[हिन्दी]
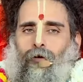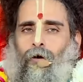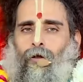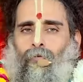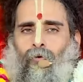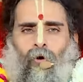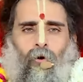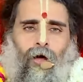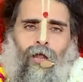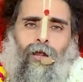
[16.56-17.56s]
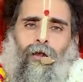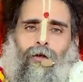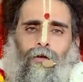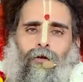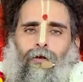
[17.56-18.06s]
और वो हल
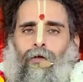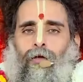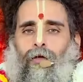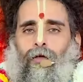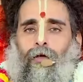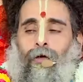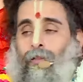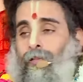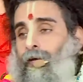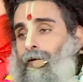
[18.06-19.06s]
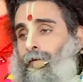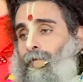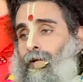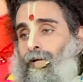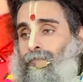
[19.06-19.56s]
हलधर के
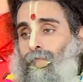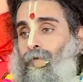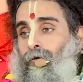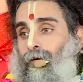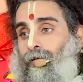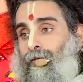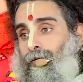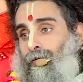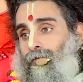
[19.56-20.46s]
बिना संभव नहीं है